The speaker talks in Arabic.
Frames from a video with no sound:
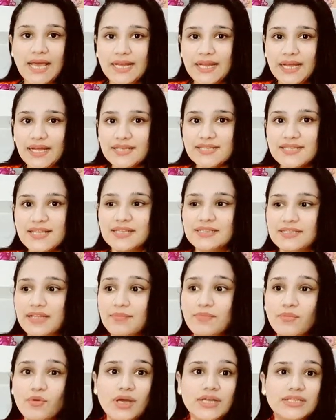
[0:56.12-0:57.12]
انا عايزه
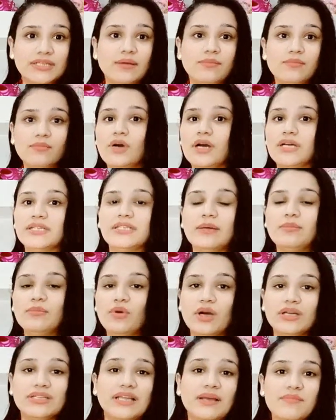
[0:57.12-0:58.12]
اهتم واهتم واهتم
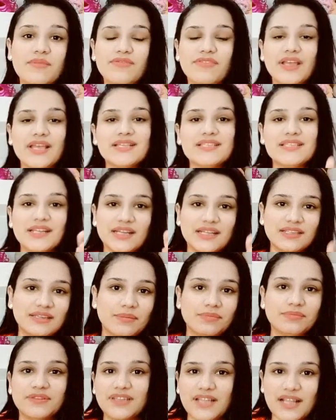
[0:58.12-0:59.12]
واهتم فاذا
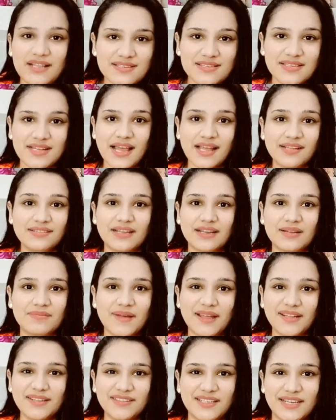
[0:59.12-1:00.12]
انت بتنزل عندك
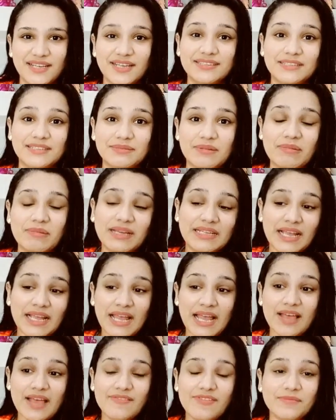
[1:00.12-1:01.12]
بند اهتمامات
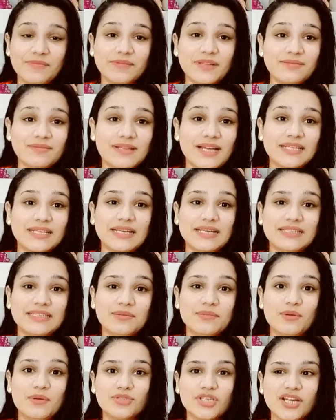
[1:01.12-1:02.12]
فبتبدا
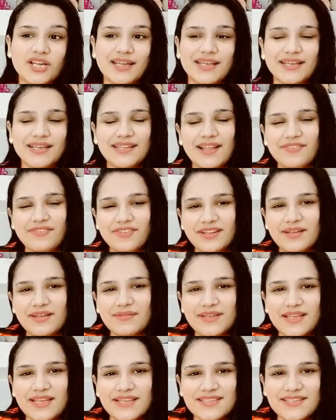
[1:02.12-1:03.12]
تهتم بشكلك جدا فده
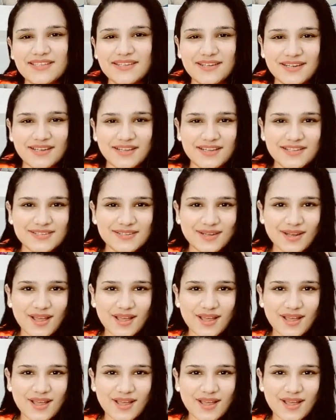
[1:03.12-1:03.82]
بيسير الجنس